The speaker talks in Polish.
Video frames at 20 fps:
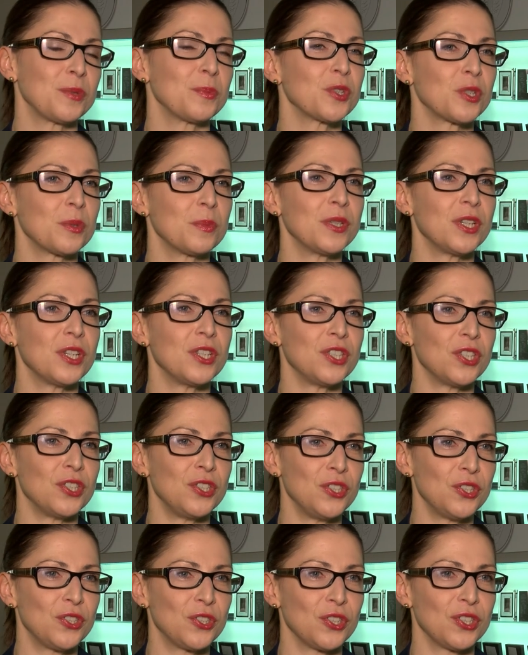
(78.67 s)
Możemy je
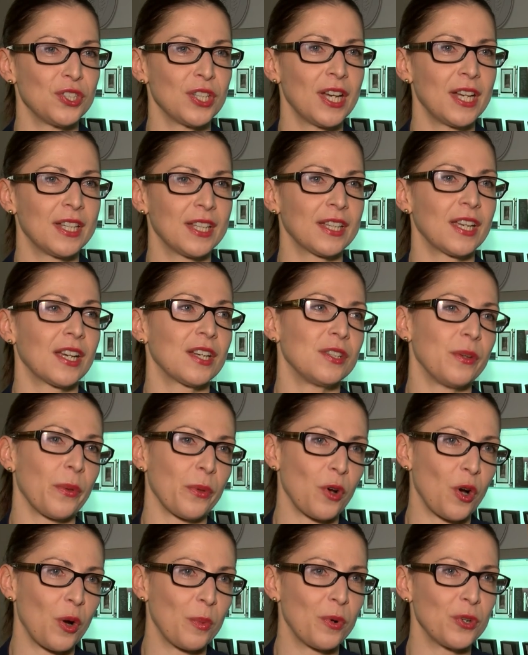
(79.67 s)
dziedziczyć, tak jak
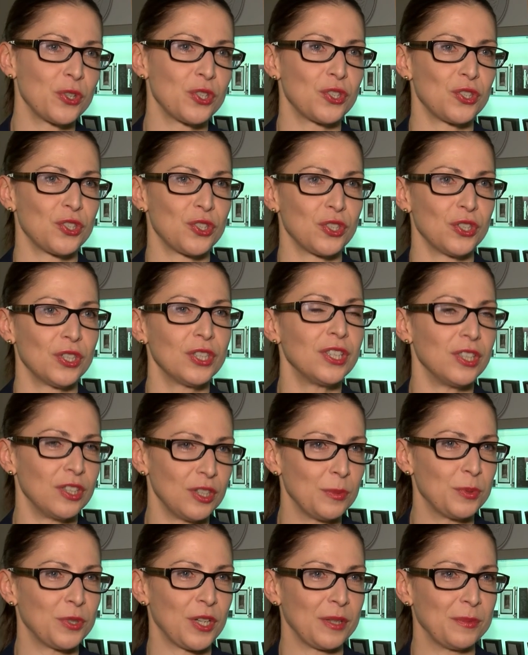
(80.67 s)
nieruchomość czy
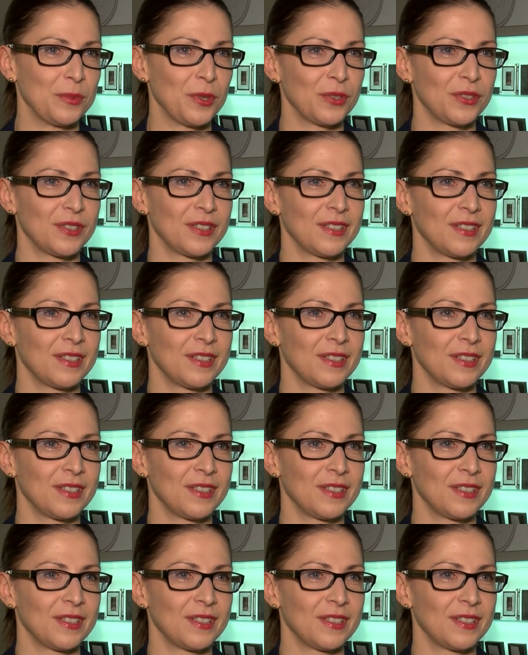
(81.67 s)
inny przedmiot.